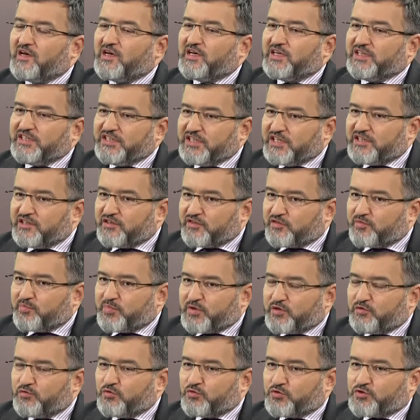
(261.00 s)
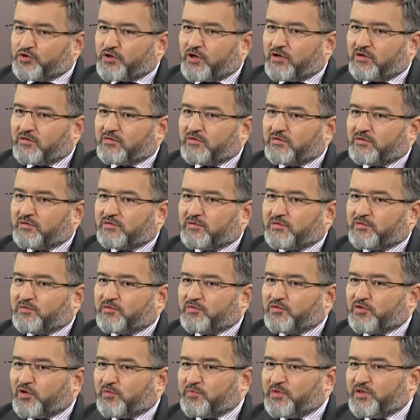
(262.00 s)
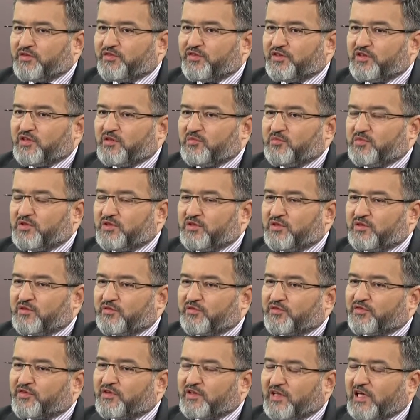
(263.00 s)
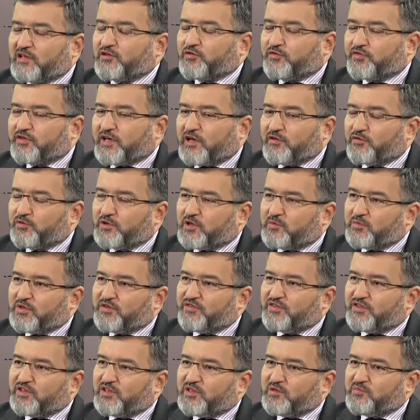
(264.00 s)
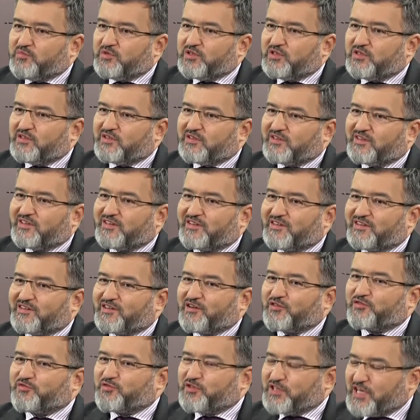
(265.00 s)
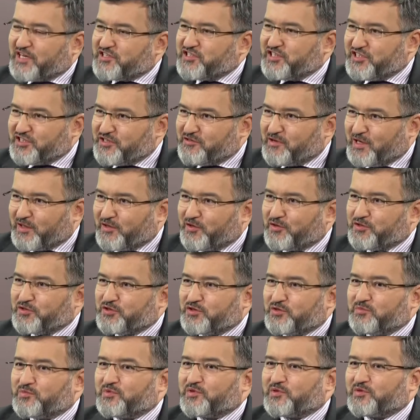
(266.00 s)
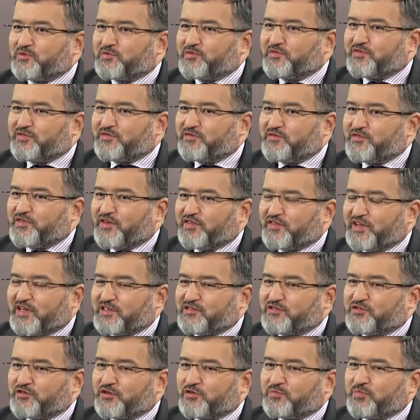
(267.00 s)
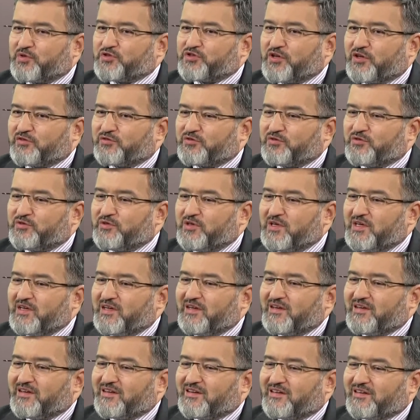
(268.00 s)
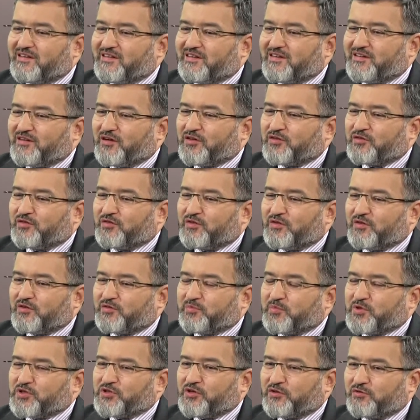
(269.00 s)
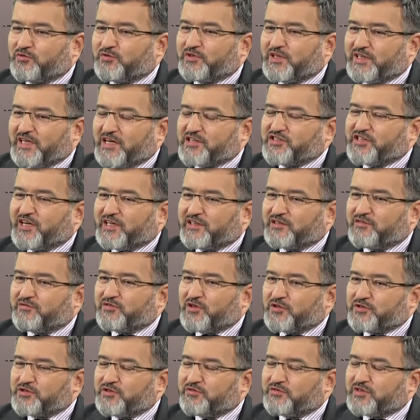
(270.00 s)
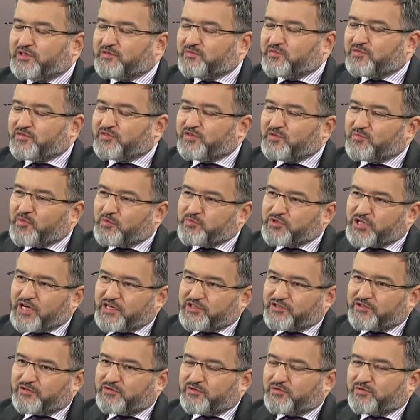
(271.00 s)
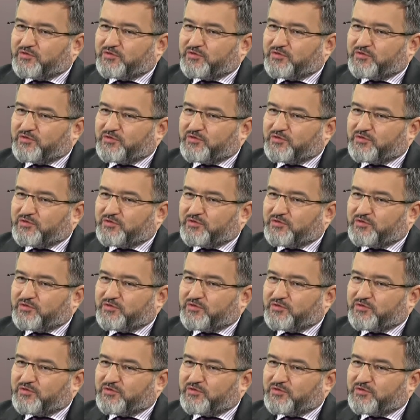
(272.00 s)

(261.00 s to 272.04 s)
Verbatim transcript: nie jest zbyt dużo. To między innymi, na to wskazuje między innymi rozwój naszej działalności, bo w zasadzie od początku, od, od początku tej naszej aktywności w tym w tym obszarze